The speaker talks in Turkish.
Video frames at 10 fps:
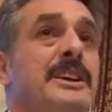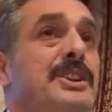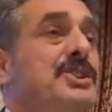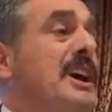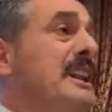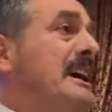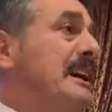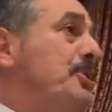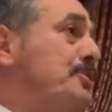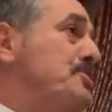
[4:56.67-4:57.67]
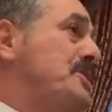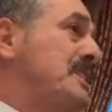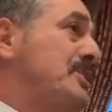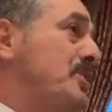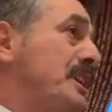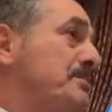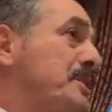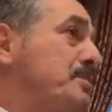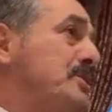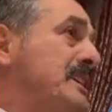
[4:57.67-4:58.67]
İnşallah önümüzdeki
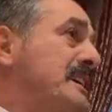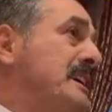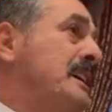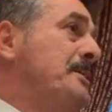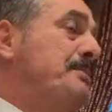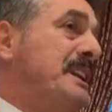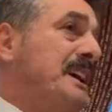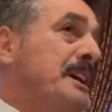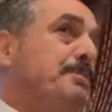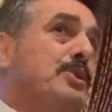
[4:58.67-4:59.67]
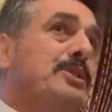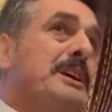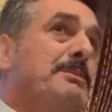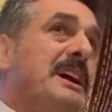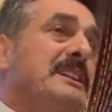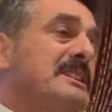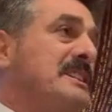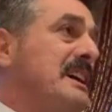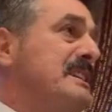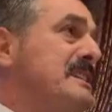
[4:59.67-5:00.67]
dönemde bunları plana programa
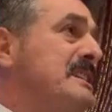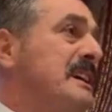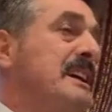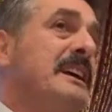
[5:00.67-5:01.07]
alırsanız